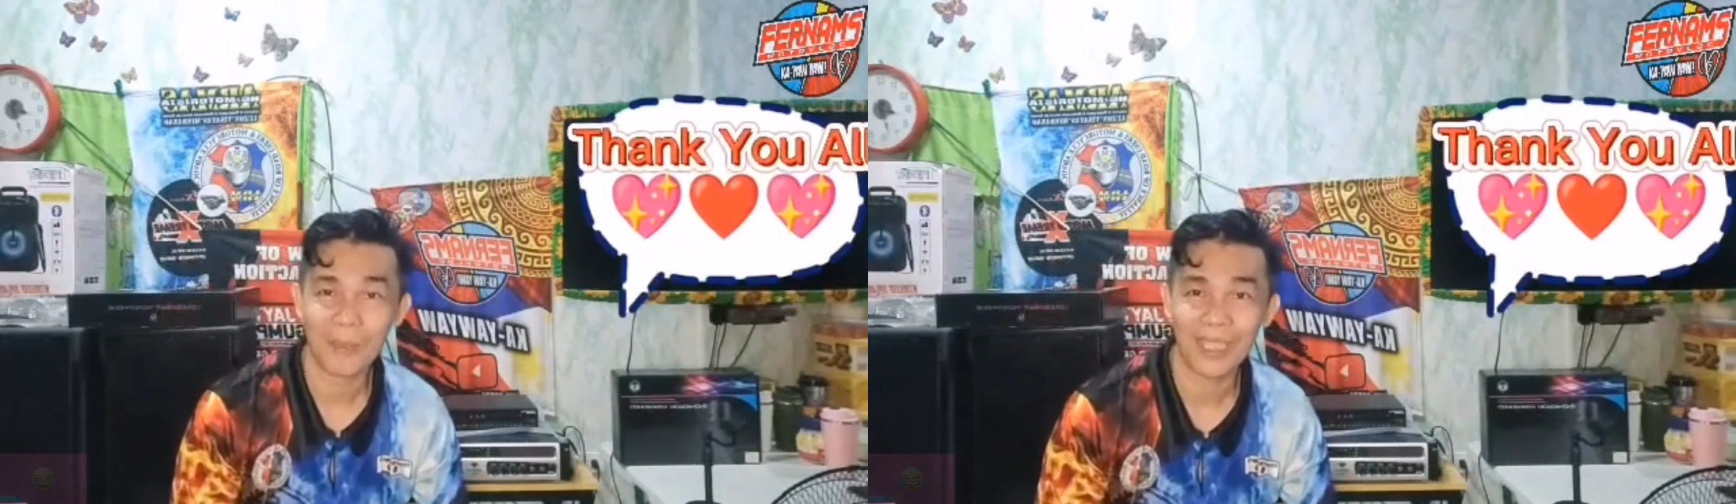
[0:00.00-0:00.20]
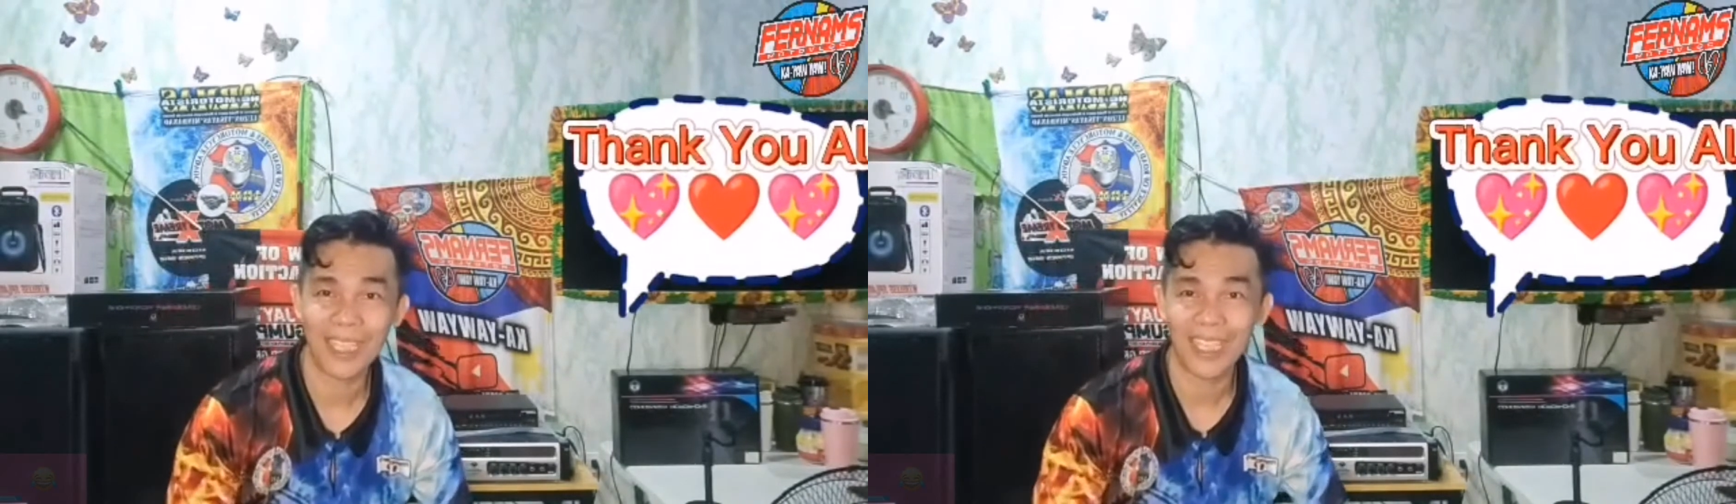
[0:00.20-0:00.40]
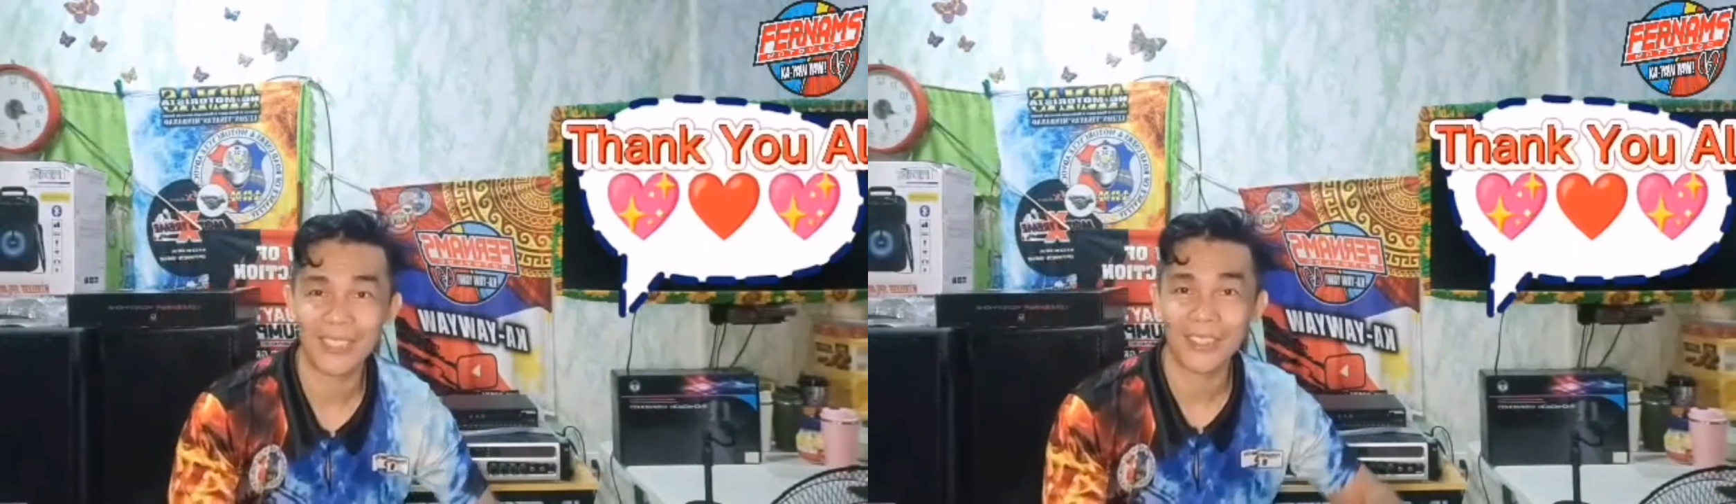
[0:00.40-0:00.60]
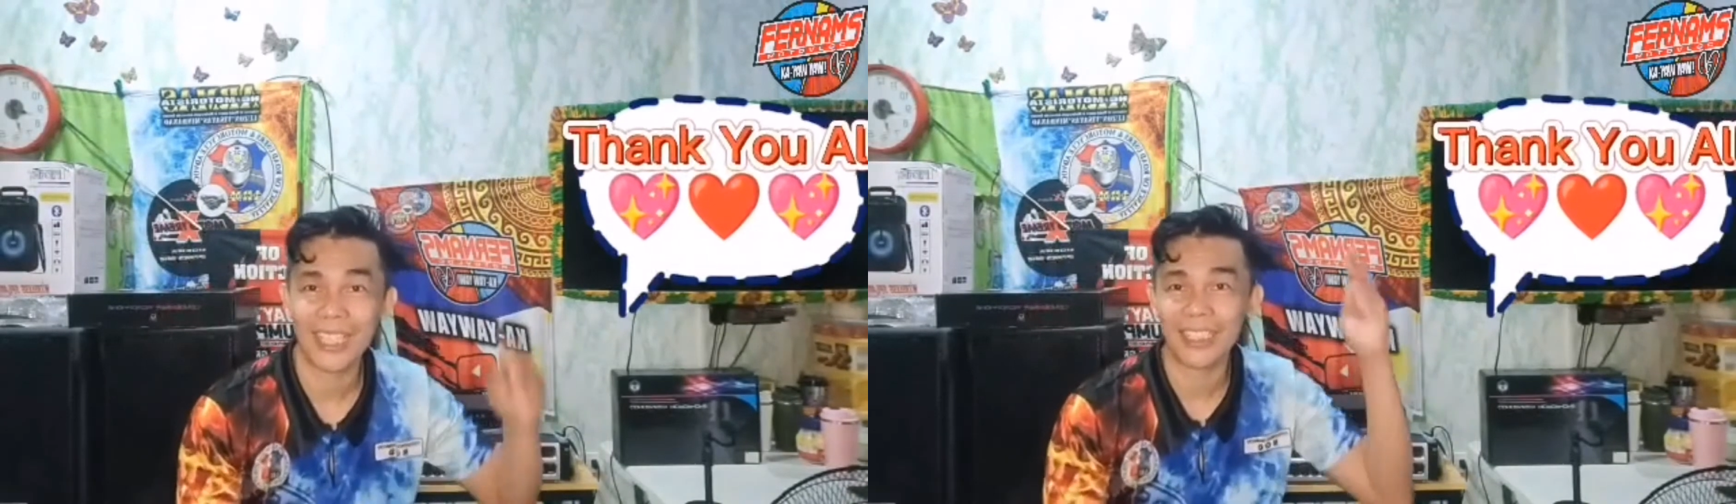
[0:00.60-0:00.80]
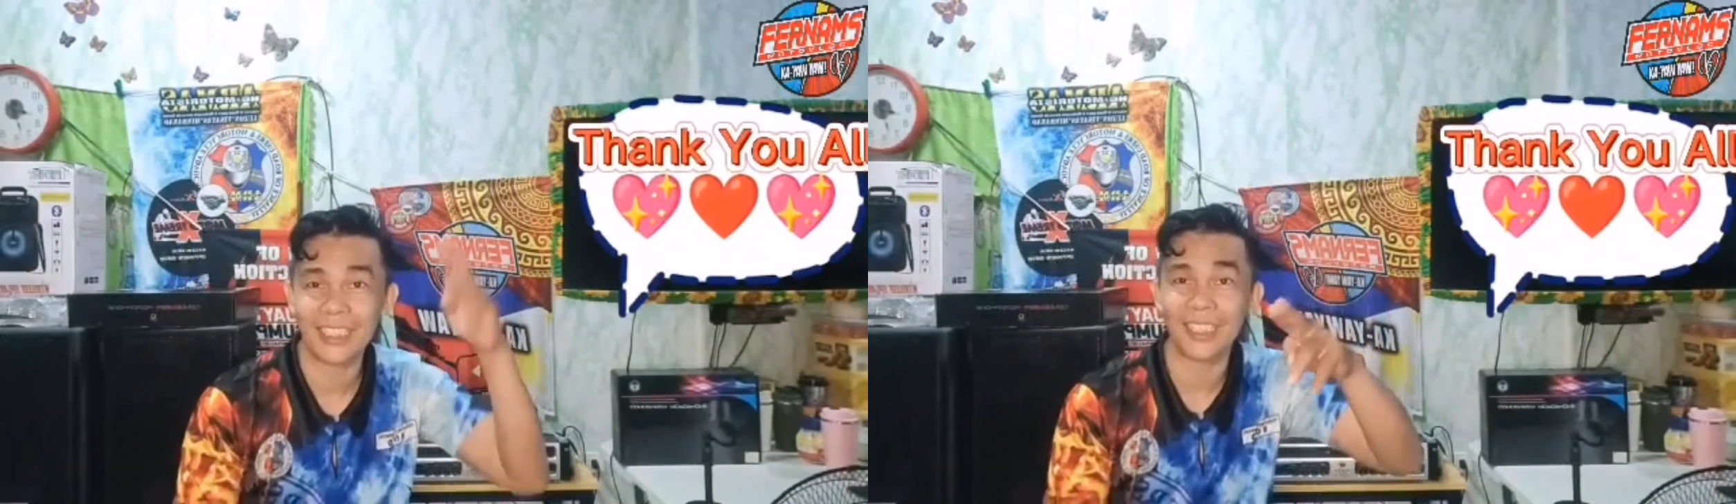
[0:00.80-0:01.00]
sa mga idol
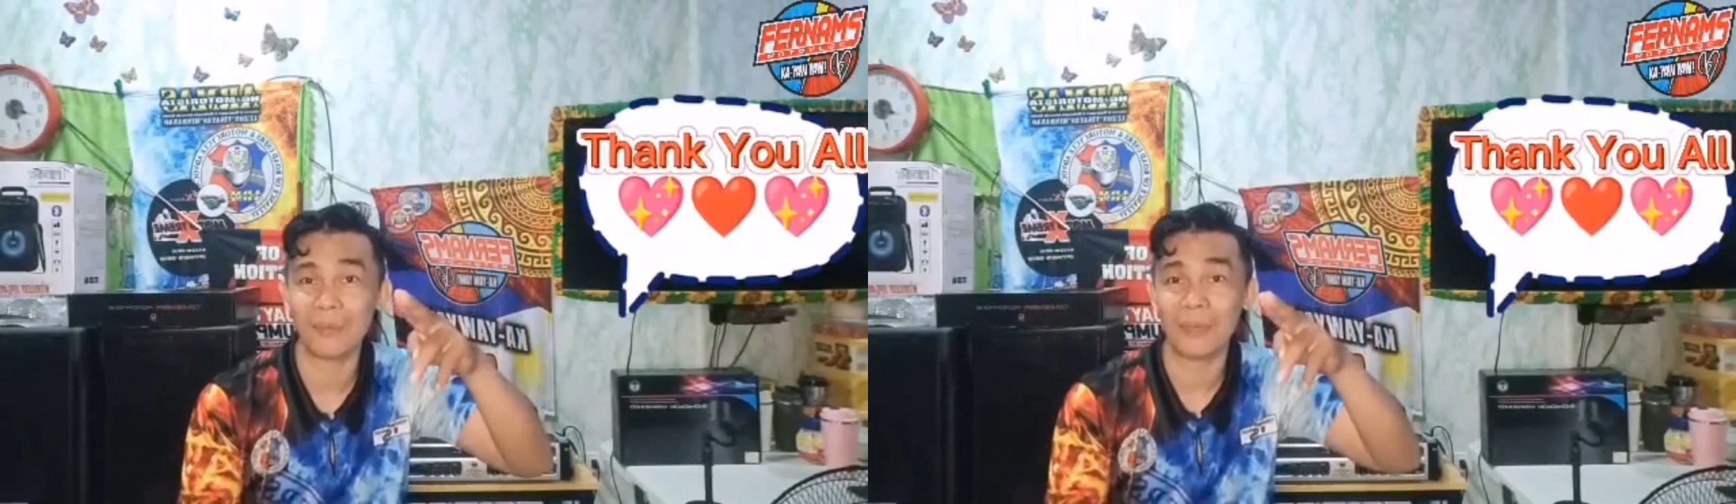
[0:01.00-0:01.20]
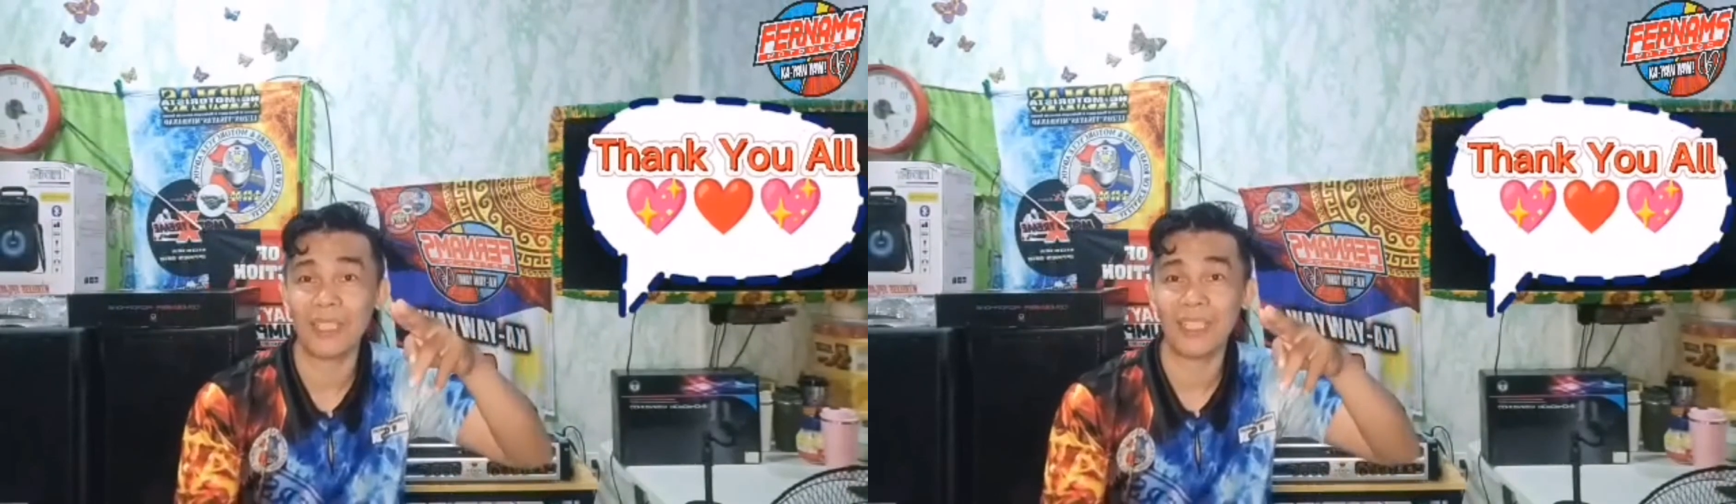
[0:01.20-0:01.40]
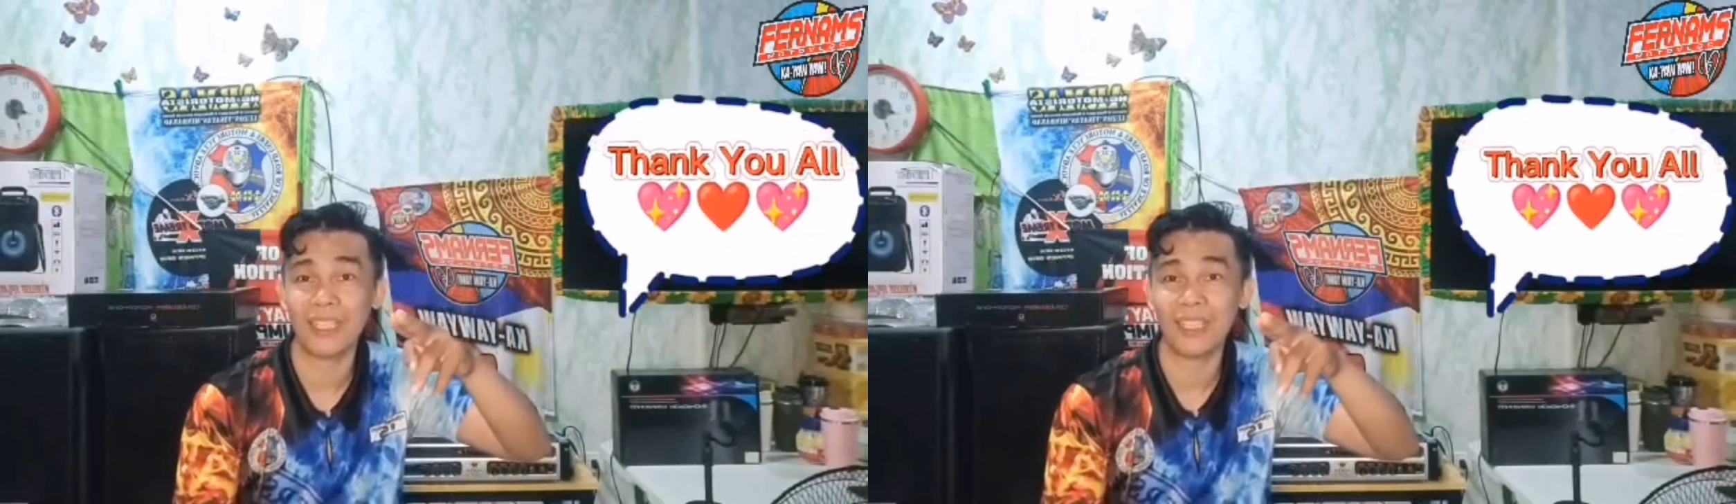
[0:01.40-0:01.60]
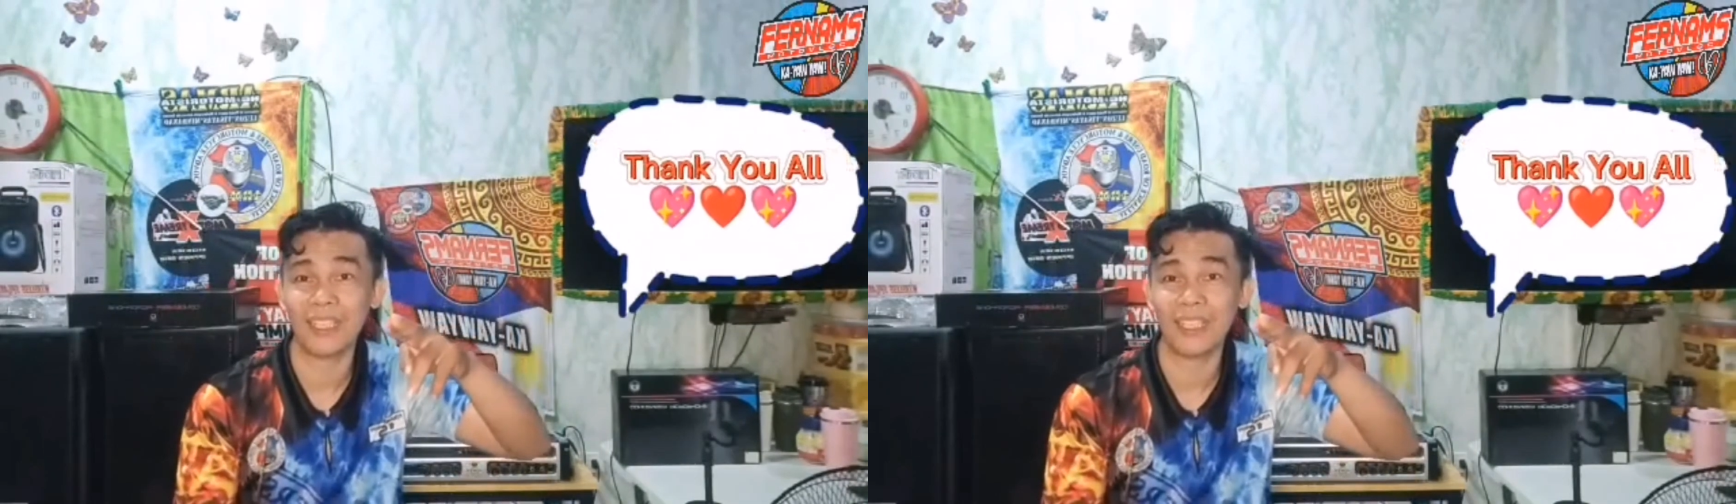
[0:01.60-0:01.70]
natin at mga